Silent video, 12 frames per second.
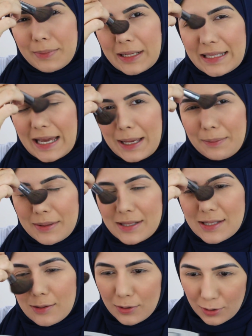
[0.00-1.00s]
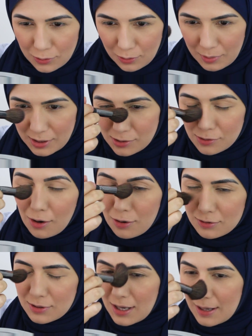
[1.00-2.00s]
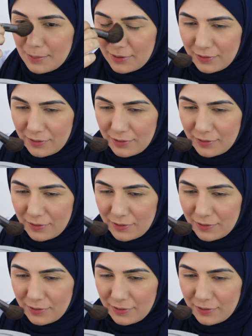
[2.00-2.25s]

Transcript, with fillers: pra dar a impressão que eu tomei sol, sabe?